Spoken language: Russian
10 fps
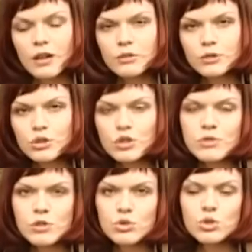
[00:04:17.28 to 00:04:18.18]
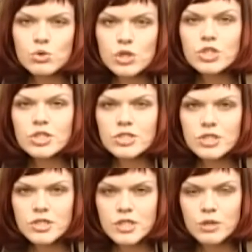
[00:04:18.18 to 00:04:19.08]
А в лучшем случае уже через
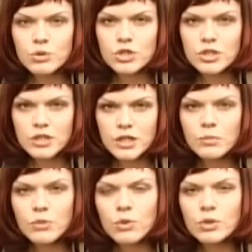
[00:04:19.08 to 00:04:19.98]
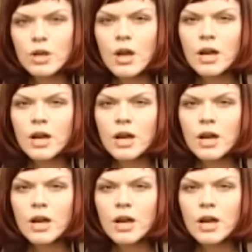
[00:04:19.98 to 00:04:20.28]
неделю черенки могут